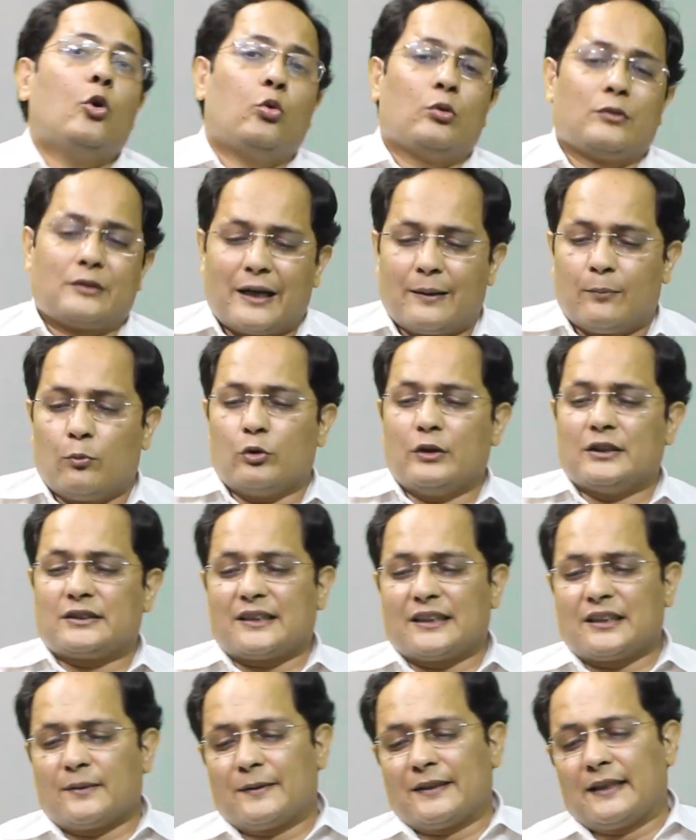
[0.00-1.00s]
उनका मूड इस
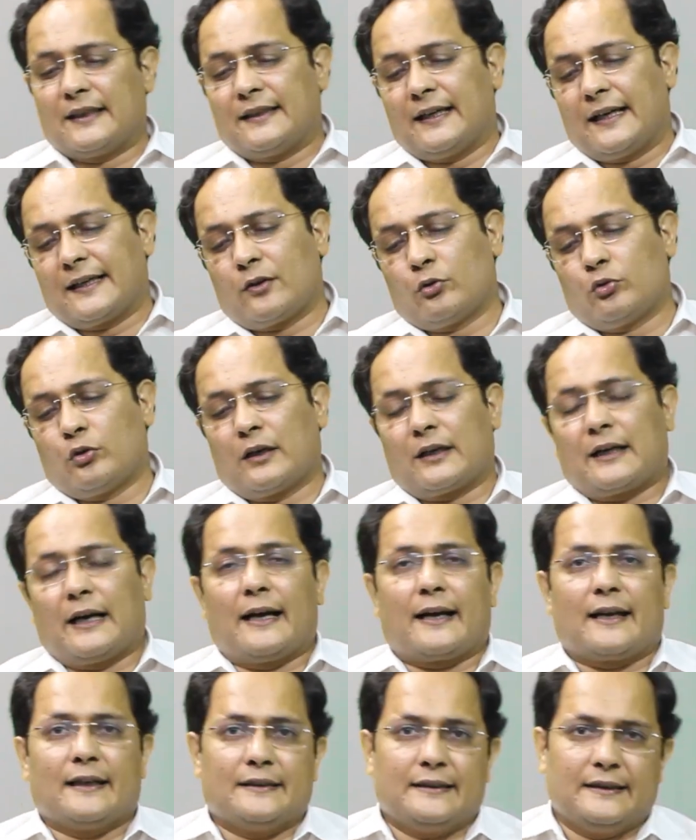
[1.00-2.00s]
तरह से बदल गया कि उन्होंने
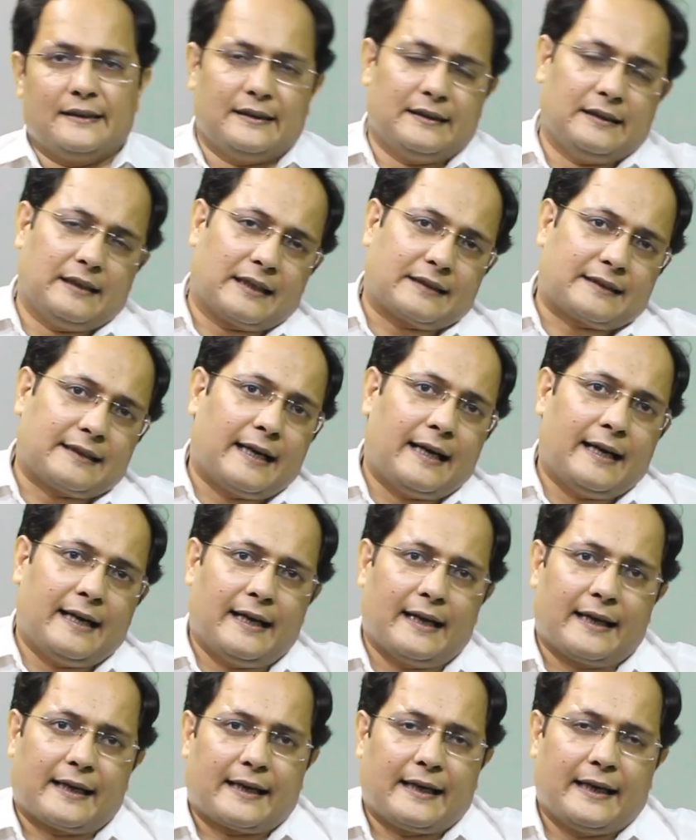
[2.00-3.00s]
कहा कि जी लगता
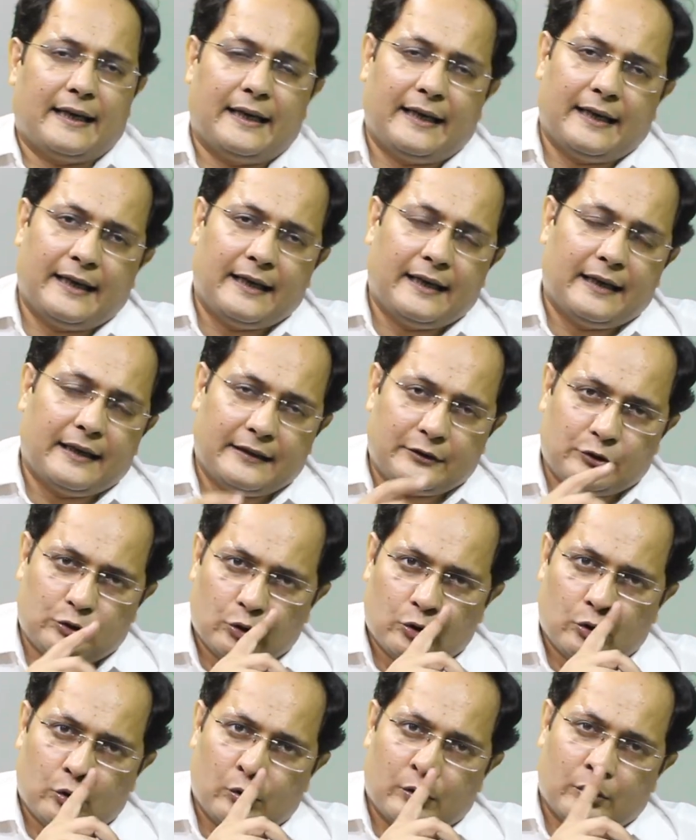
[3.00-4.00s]
है कि
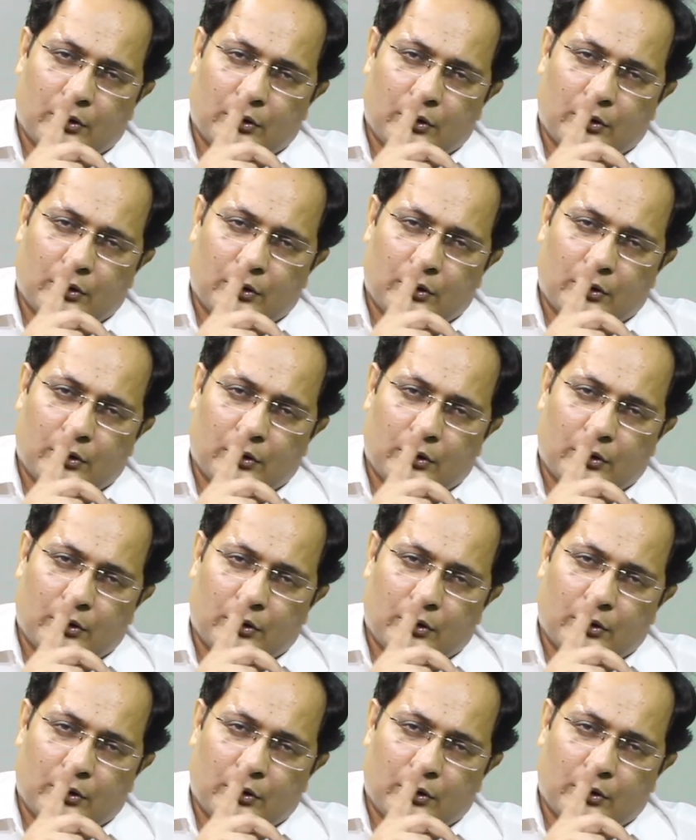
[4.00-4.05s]
जो